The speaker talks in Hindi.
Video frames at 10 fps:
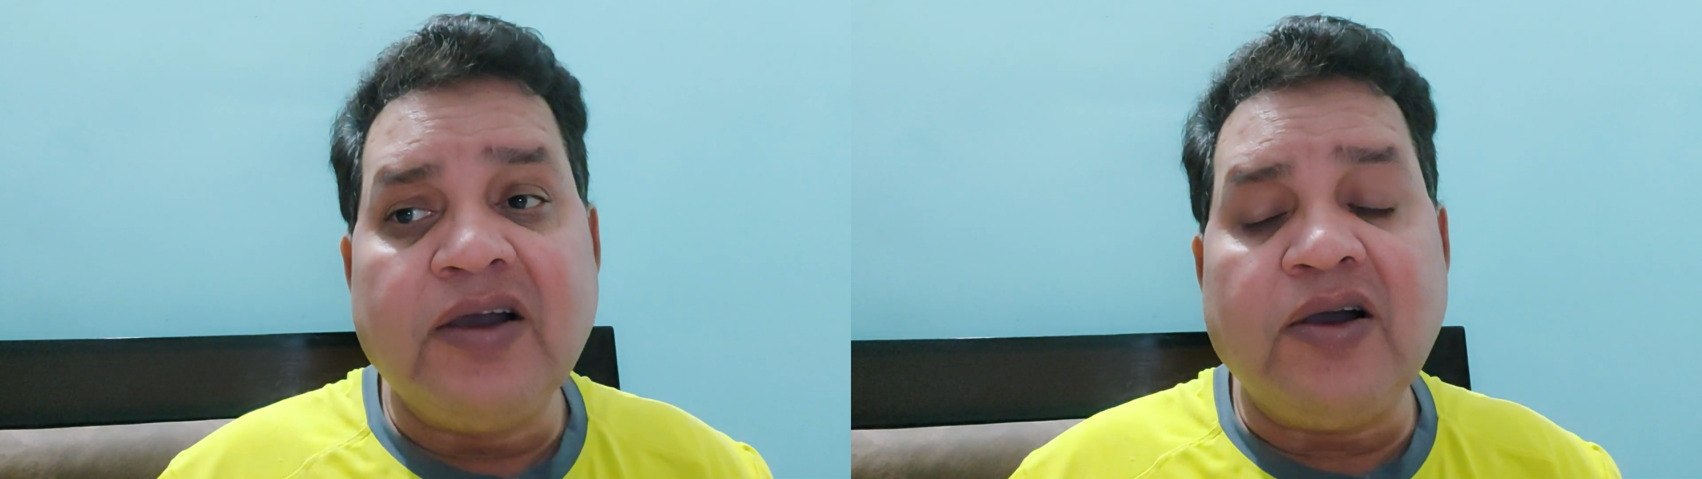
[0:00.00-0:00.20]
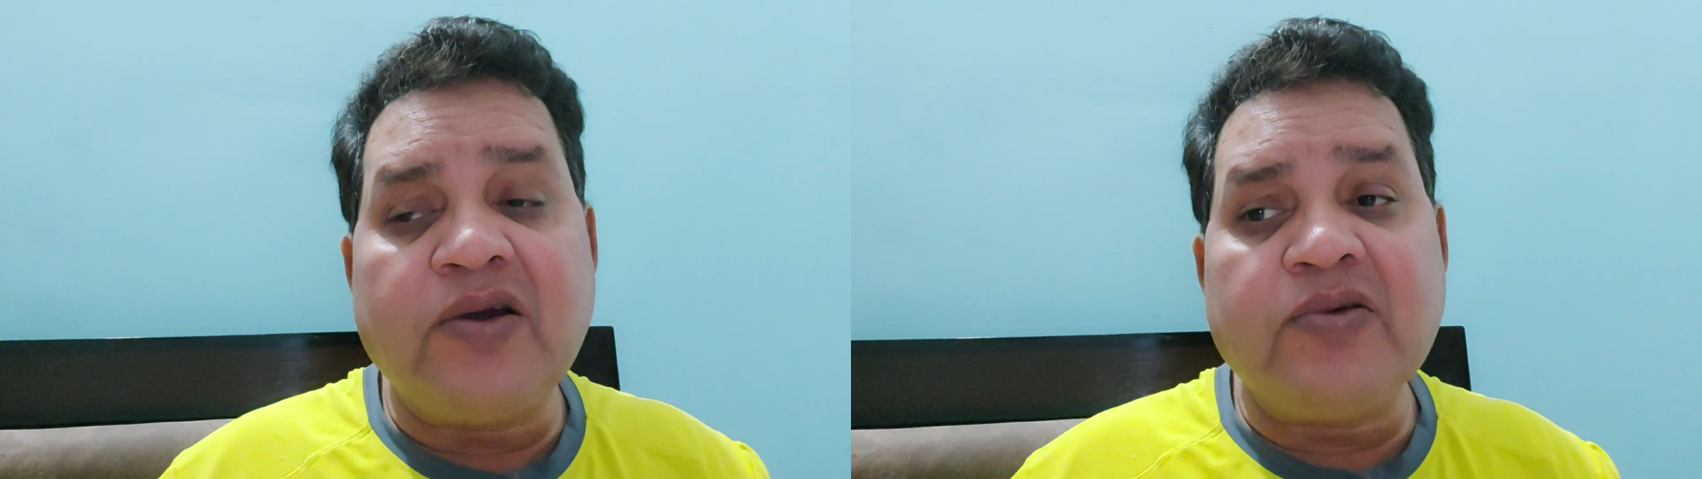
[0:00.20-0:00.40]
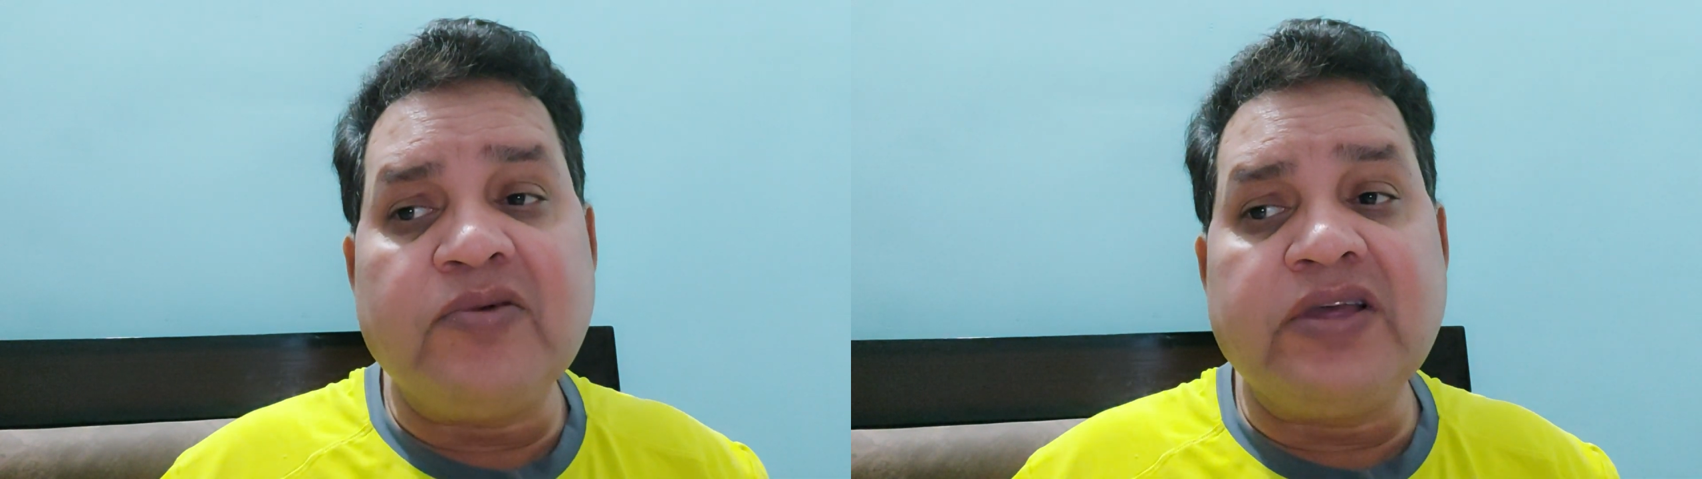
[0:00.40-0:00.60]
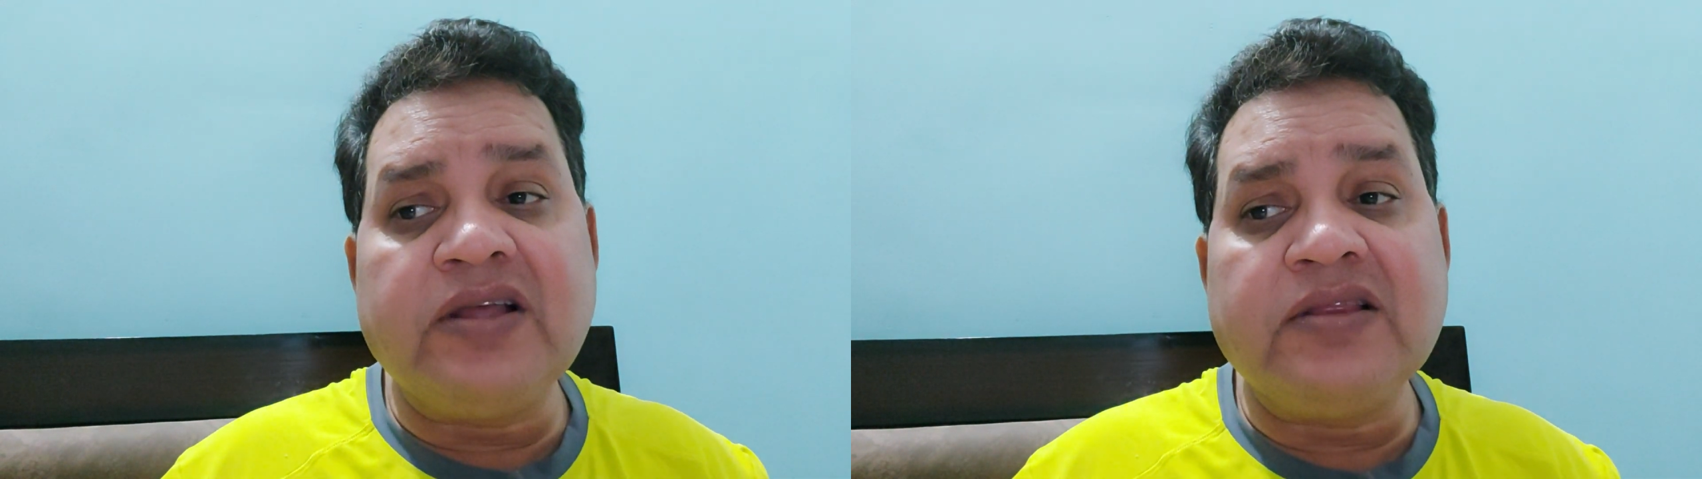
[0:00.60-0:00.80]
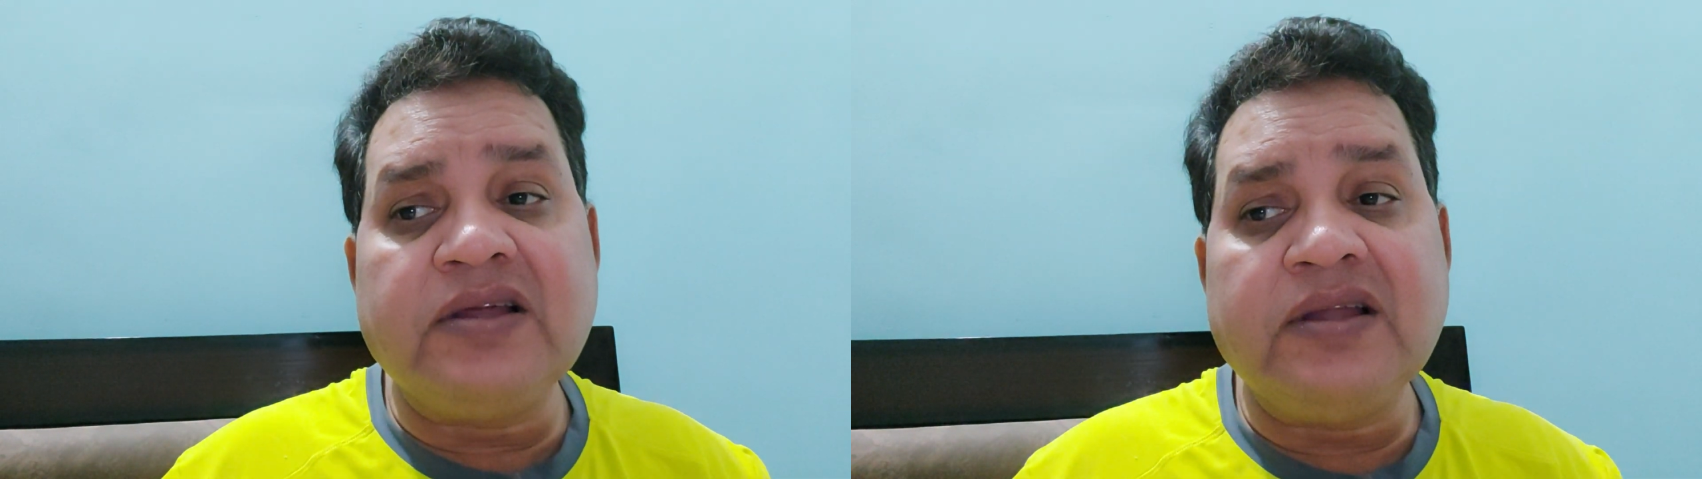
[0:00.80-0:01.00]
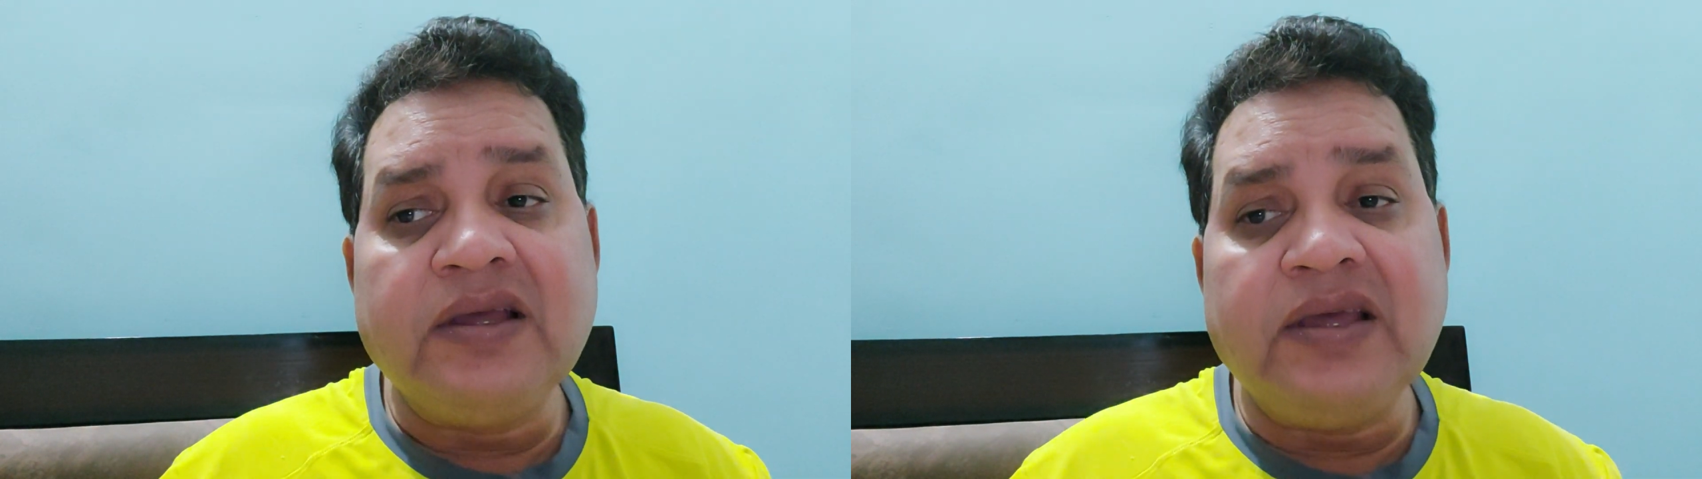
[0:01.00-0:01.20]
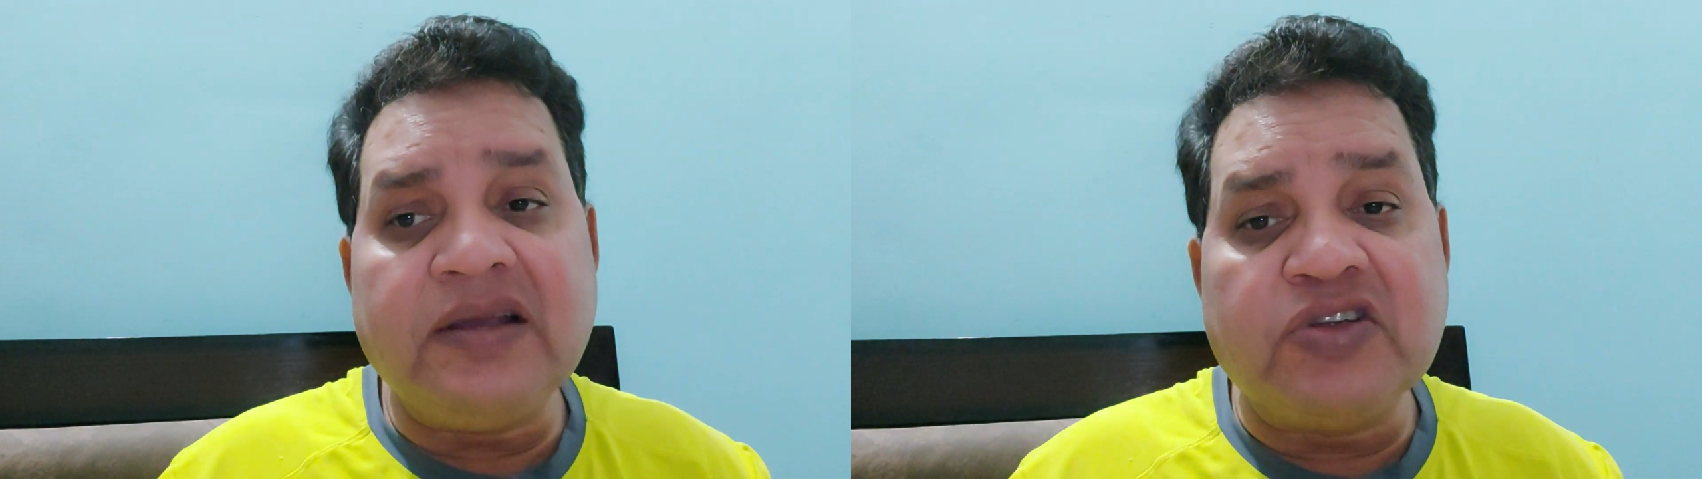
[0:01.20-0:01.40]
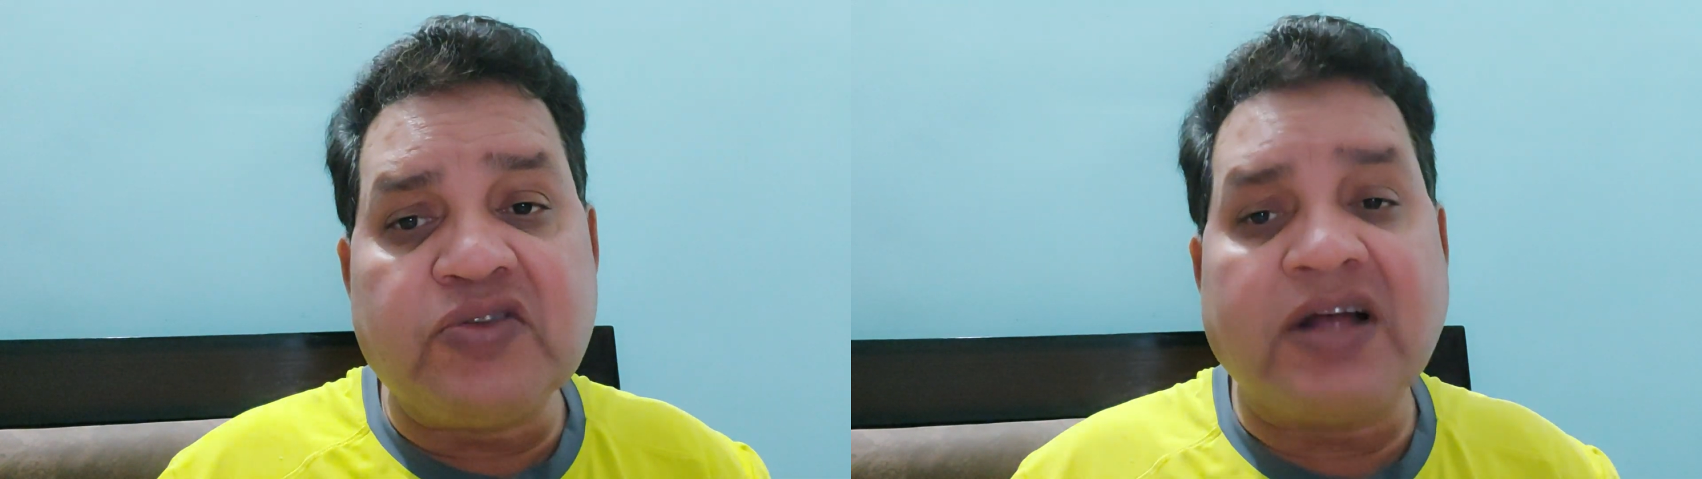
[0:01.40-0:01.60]
और उनके अंदर
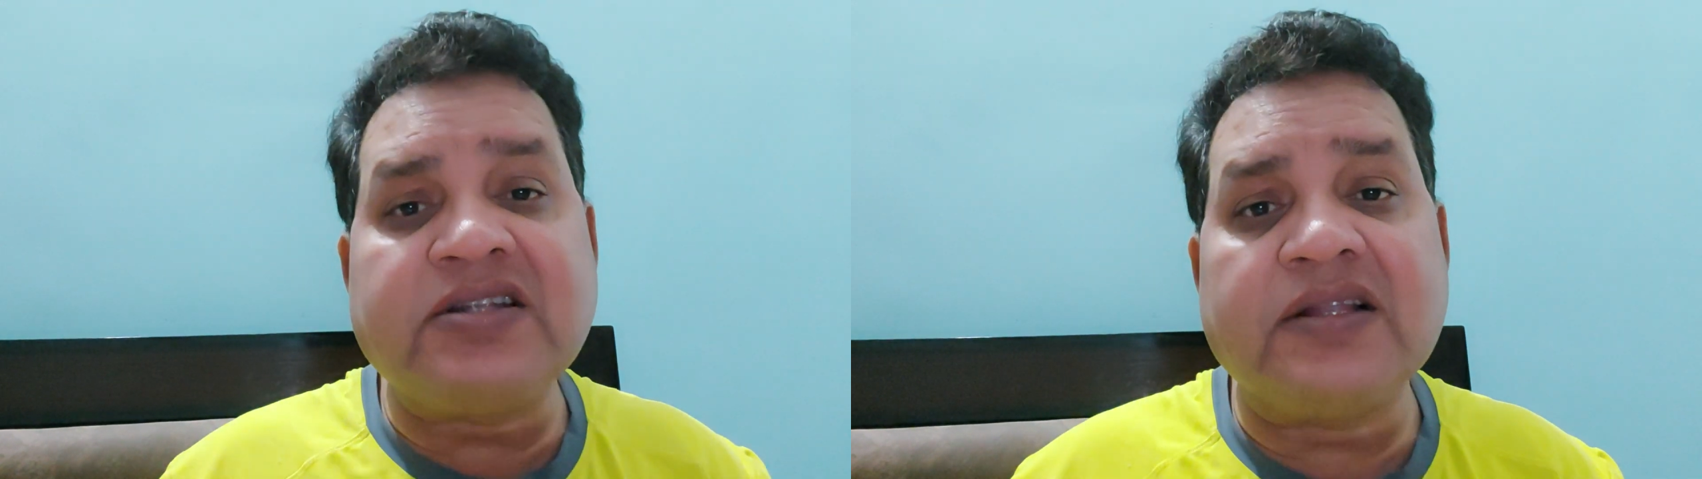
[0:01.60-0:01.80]
एक विश्वास